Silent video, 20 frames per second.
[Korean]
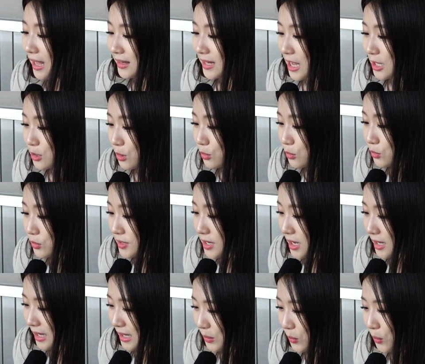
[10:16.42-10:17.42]

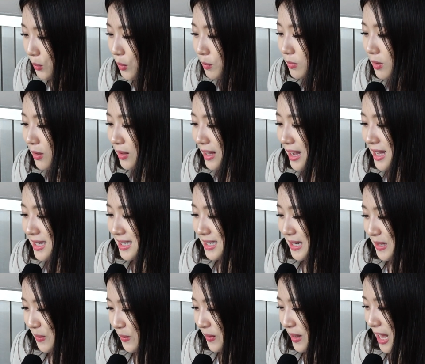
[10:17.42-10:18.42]
대전구장 1호 홈런까지
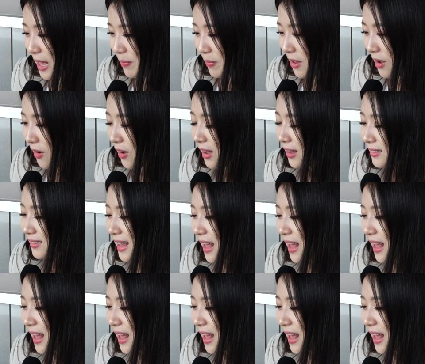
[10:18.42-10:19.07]
기록하며